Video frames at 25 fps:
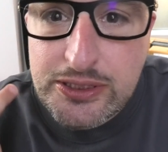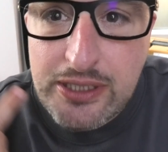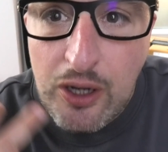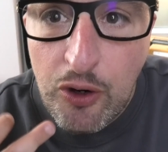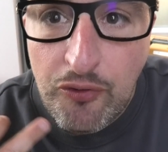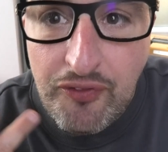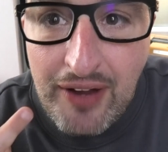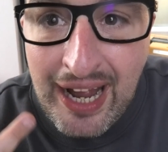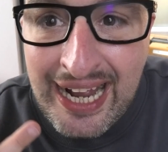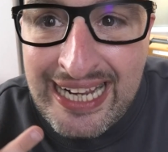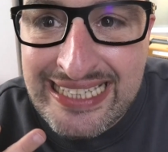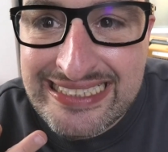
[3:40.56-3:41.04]

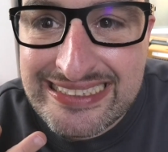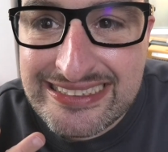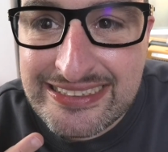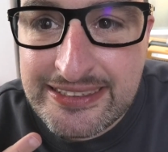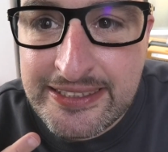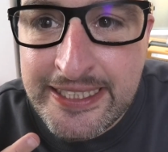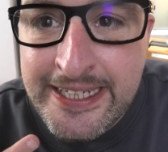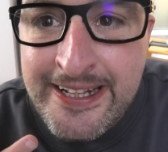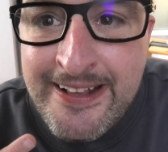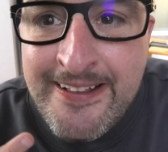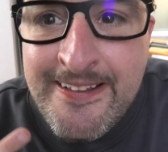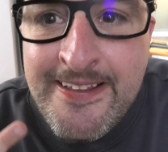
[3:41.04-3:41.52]
darauf achten,
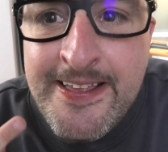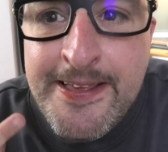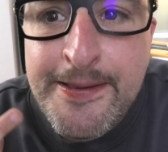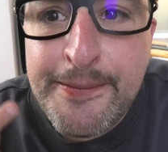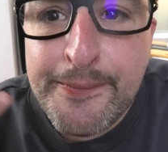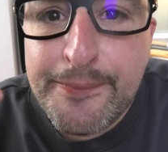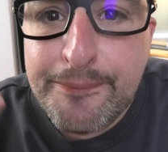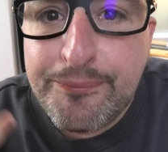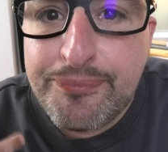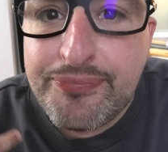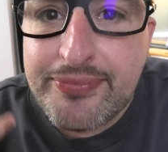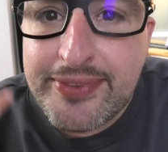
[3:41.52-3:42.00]

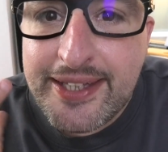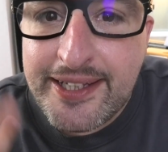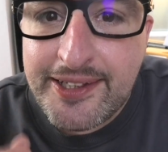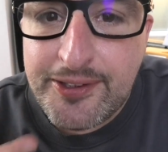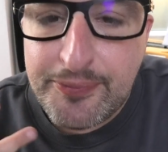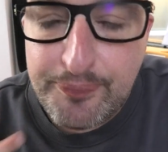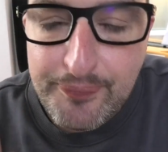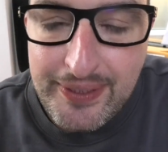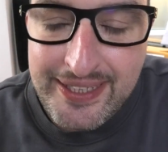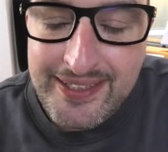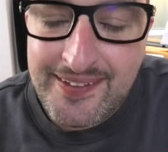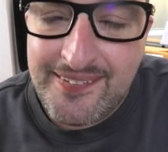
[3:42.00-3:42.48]
dass
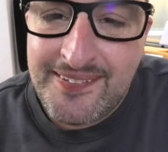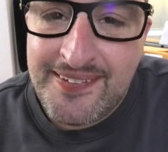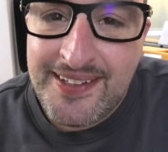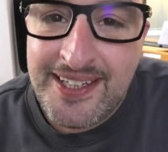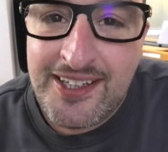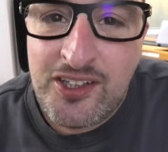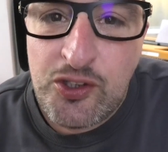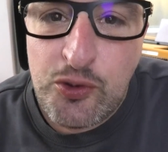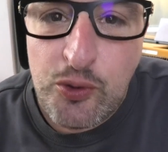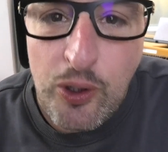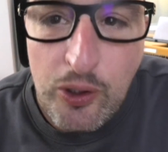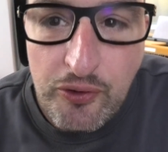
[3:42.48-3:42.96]
man das
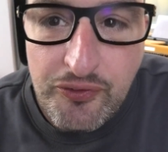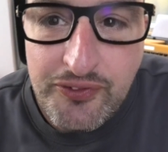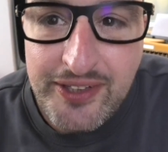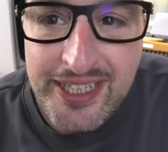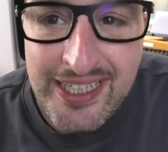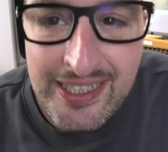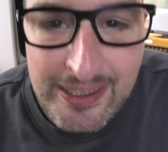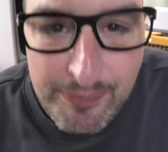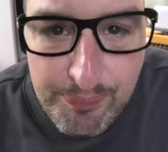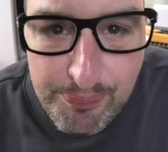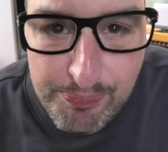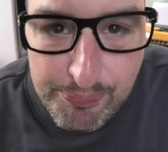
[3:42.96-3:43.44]
nicht so auf die
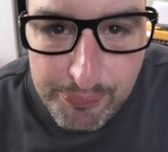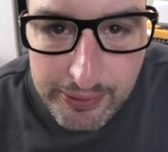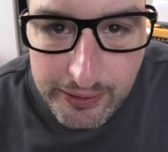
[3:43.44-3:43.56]
Lippen